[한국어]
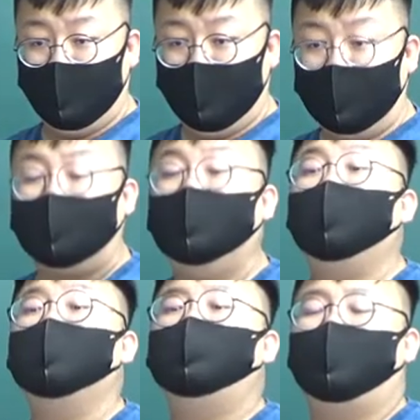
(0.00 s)
근데
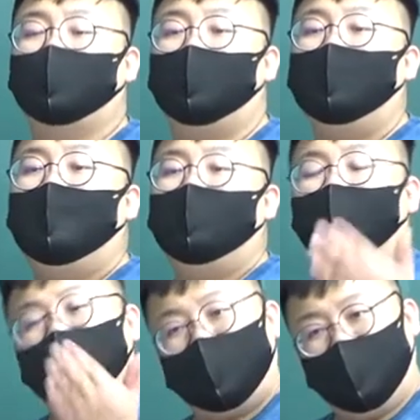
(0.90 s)
이런 의미에서는
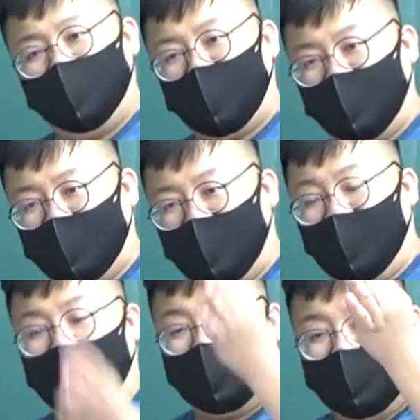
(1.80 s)

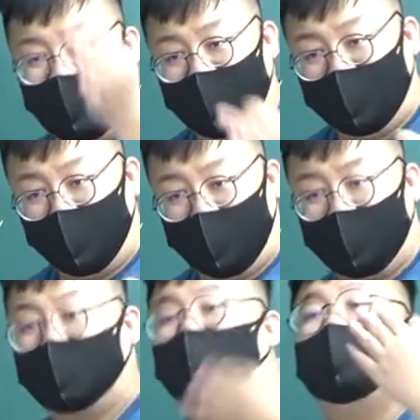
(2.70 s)
혁신적이다,
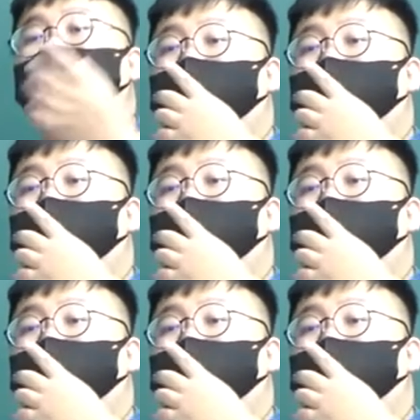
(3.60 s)
창의적이다 그런